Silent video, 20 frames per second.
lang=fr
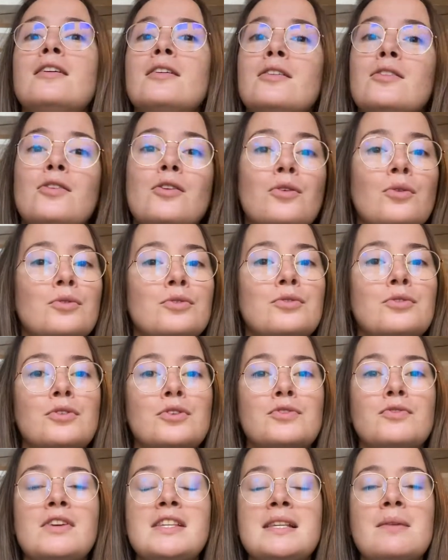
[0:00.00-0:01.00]
le contenu que
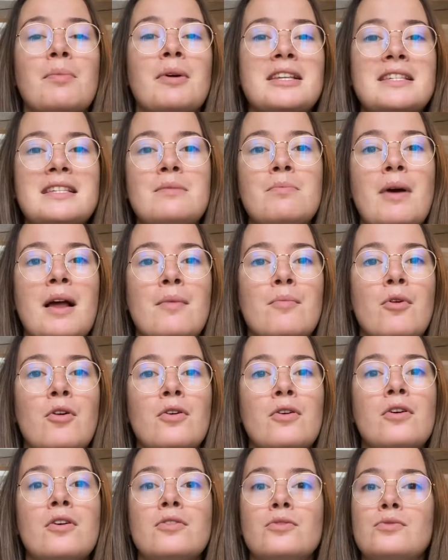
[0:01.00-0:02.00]
je fais, c'est
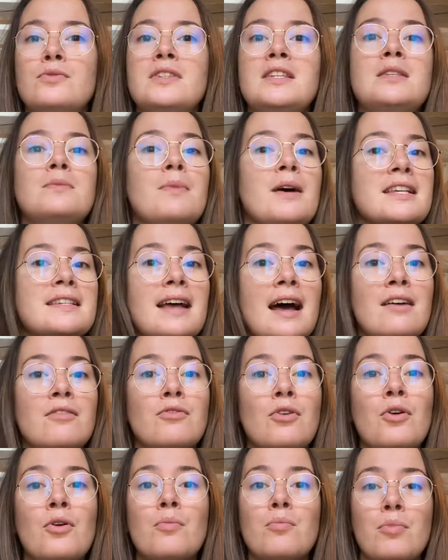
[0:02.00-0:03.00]
principalement tout ce qui se passe
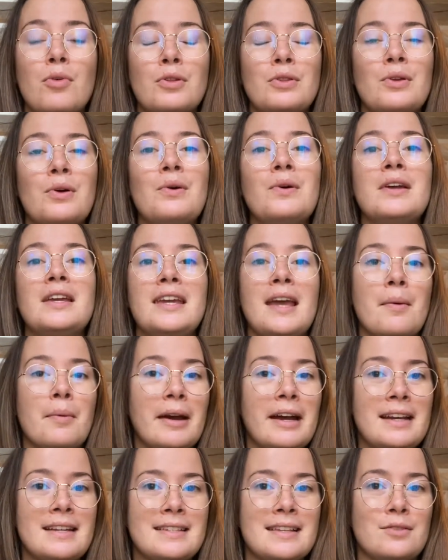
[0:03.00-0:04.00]
avant, pendant et
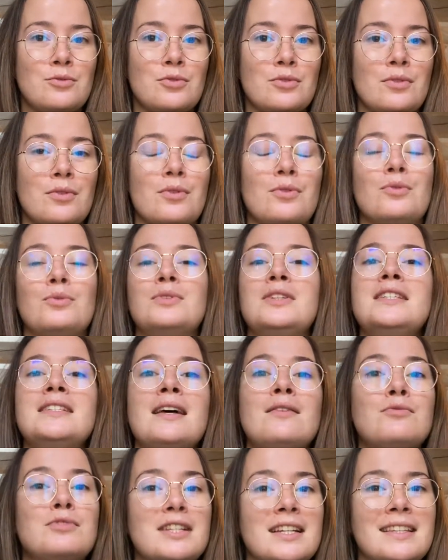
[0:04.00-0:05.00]
après les études. Donc si
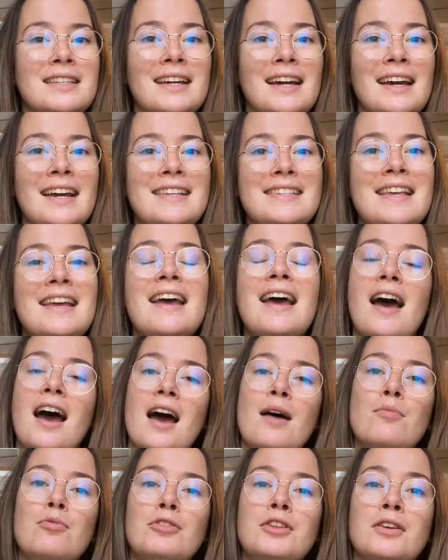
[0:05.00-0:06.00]
ça vous intéresse,
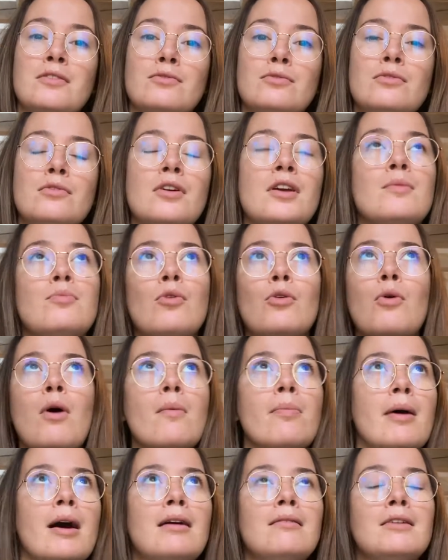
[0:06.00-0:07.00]
abonnez-vous et pourquoi
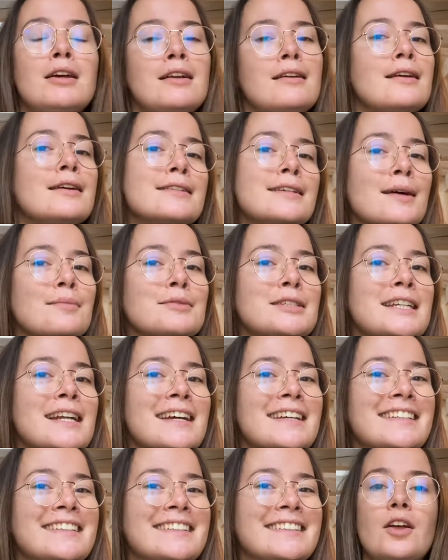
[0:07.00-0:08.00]
pas, lâchez un petit
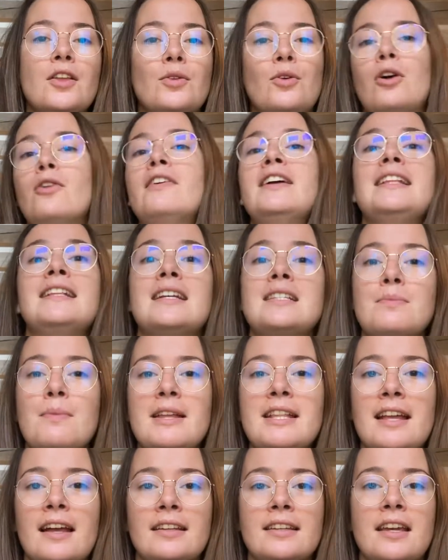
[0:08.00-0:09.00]
like. Donc en fait, la
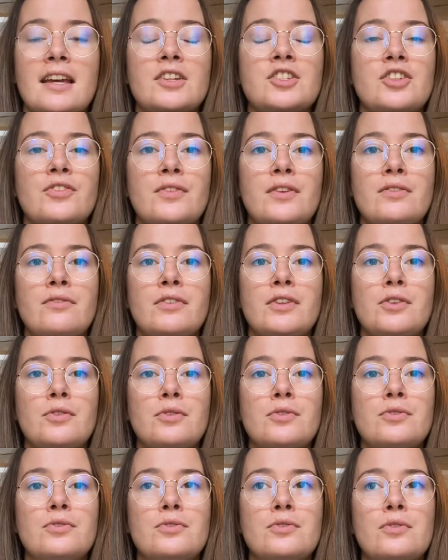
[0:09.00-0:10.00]
semaine dernière, j'ai fait une
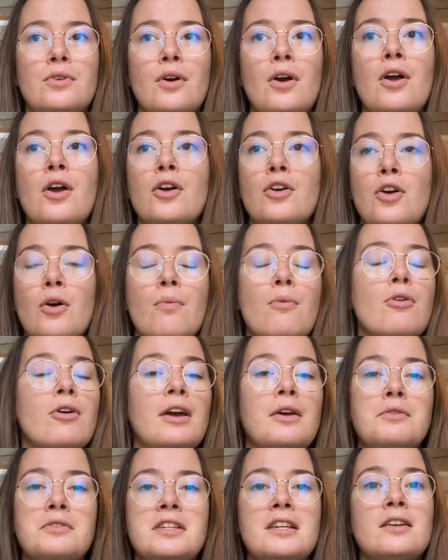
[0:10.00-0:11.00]
vidéo sur comment
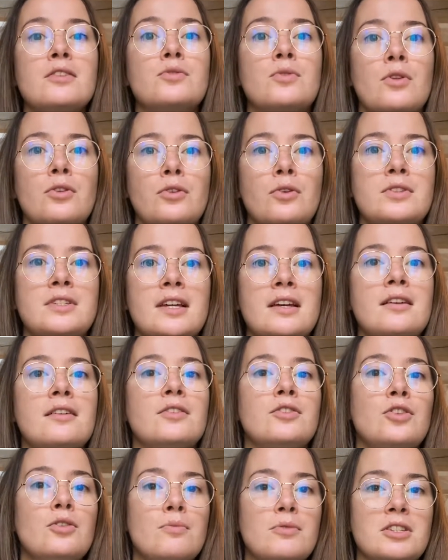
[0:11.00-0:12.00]
réussir son entretien
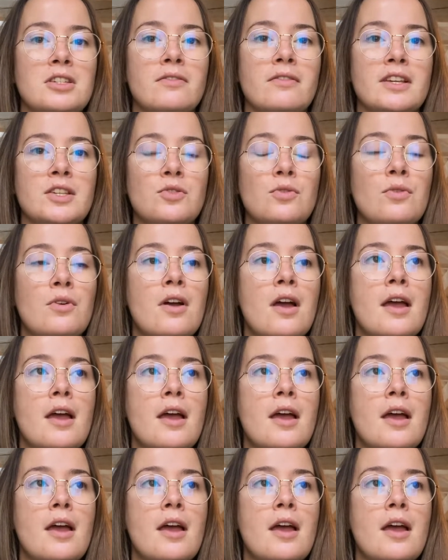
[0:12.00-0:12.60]
de motivation,